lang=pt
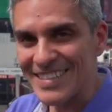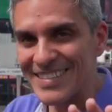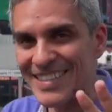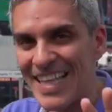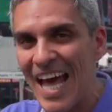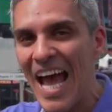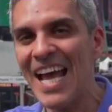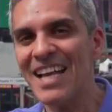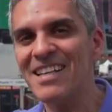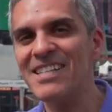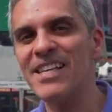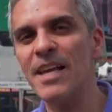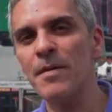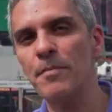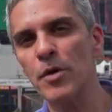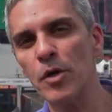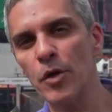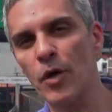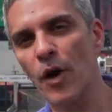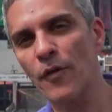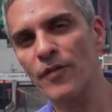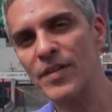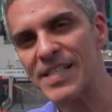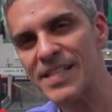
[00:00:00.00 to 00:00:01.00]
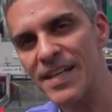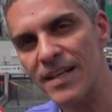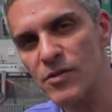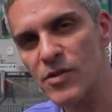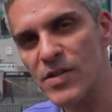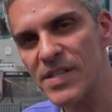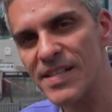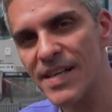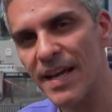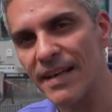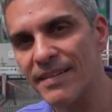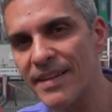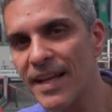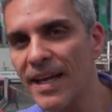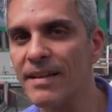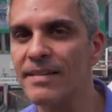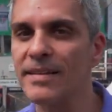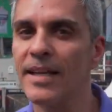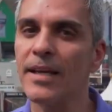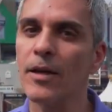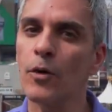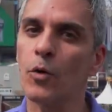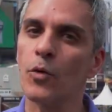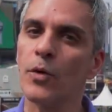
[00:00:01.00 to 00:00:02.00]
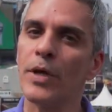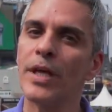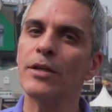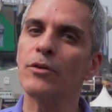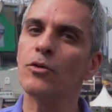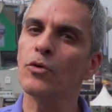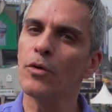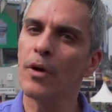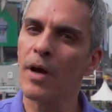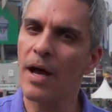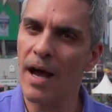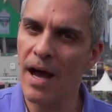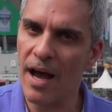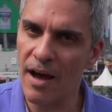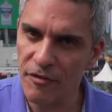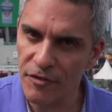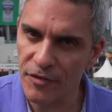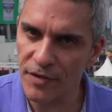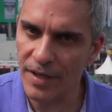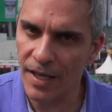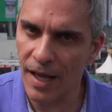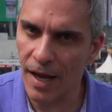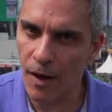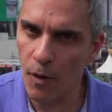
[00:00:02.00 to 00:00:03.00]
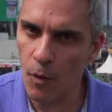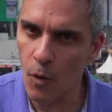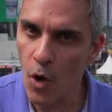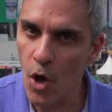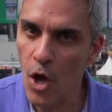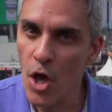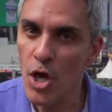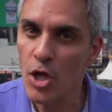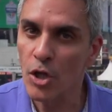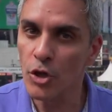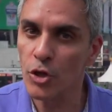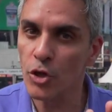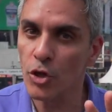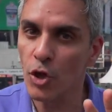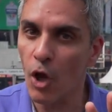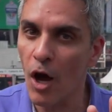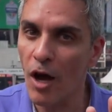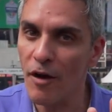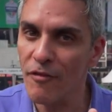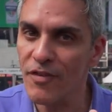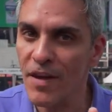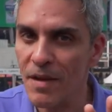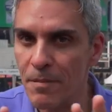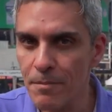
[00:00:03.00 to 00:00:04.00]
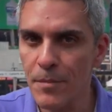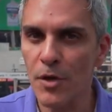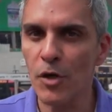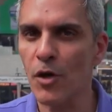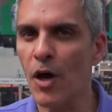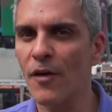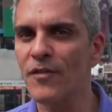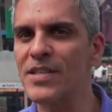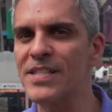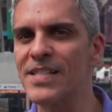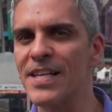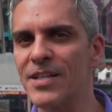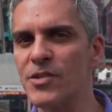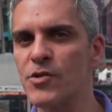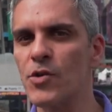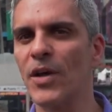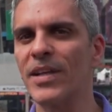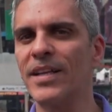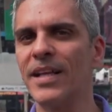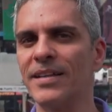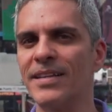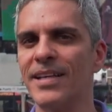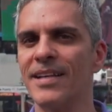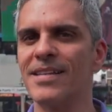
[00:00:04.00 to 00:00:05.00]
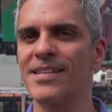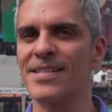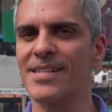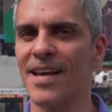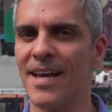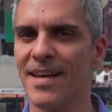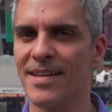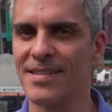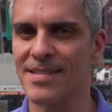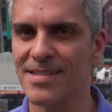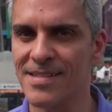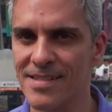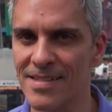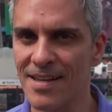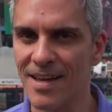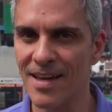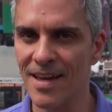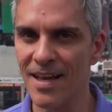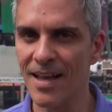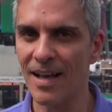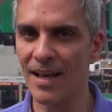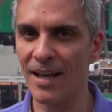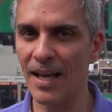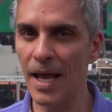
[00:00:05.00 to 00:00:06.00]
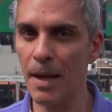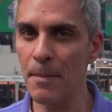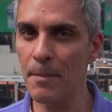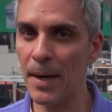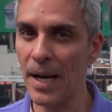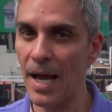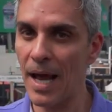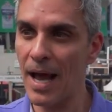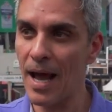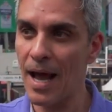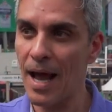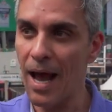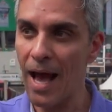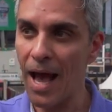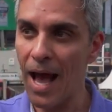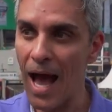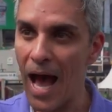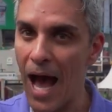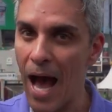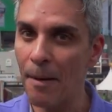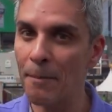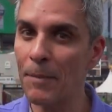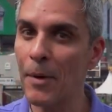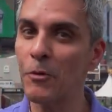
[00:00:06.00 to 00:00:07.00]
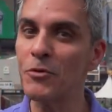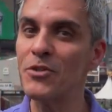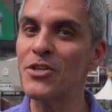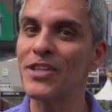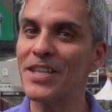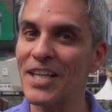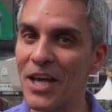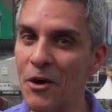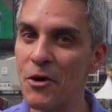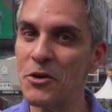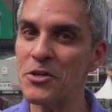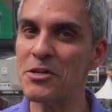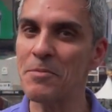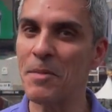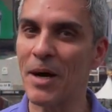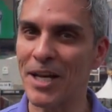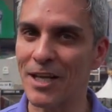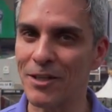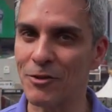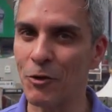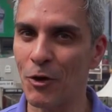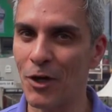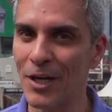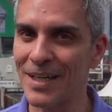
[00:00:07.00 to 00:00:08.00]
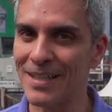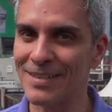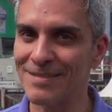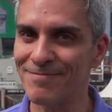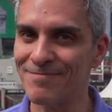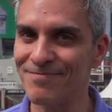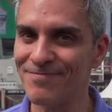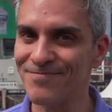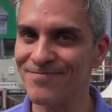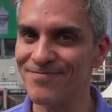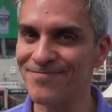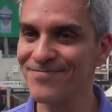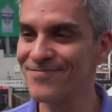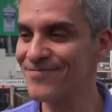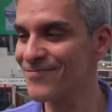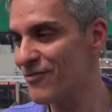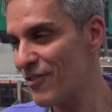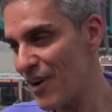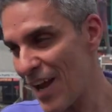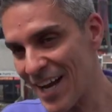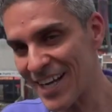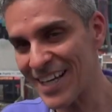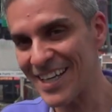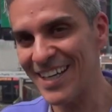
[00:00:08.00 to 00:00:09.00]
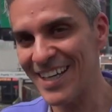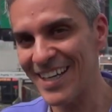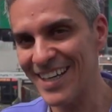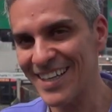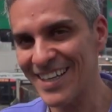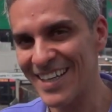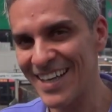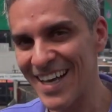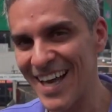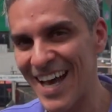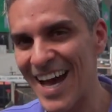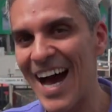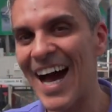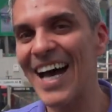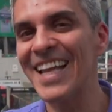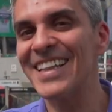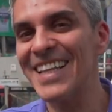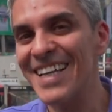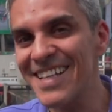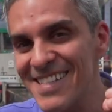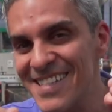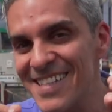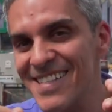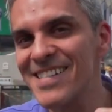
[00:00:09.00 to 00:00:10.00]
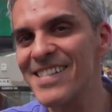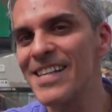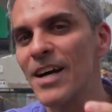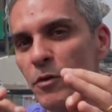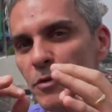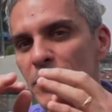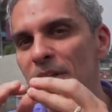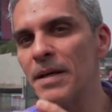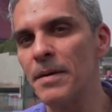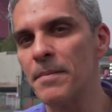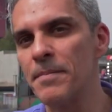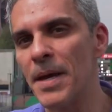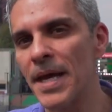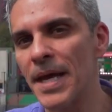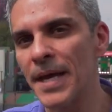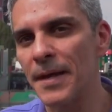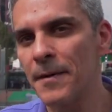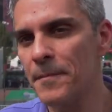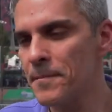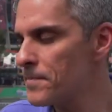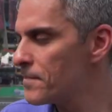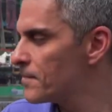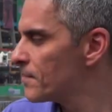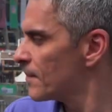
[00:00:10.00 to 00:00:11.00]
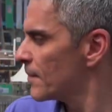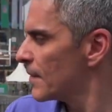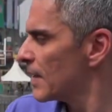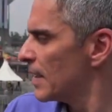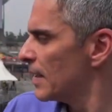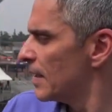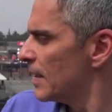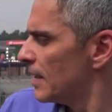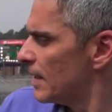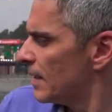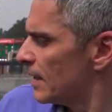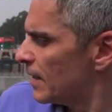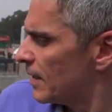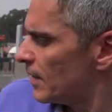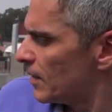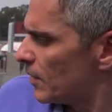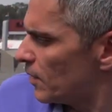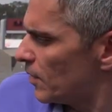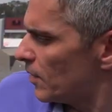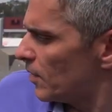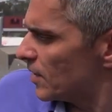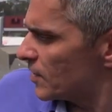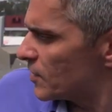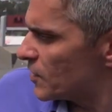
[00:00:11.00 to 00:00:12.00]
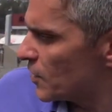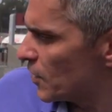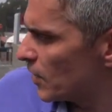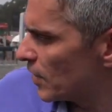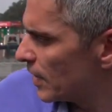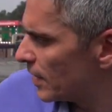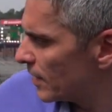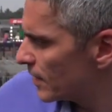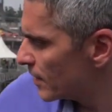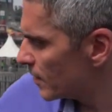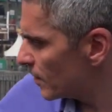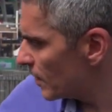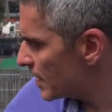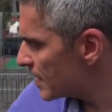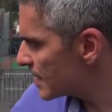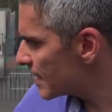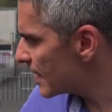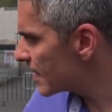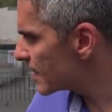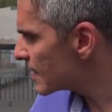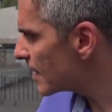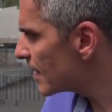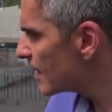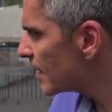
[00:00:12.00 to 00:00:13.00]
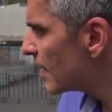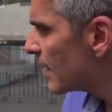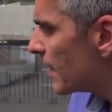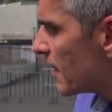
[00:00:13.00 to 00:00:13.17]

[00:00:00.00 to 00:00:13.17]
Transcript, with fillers: 10 em 1970, incluindo a final, 9 em 1986. Lembra a mão de Deus de Maradona? Foi aqui. A decisão também. Ô senhor, com licença,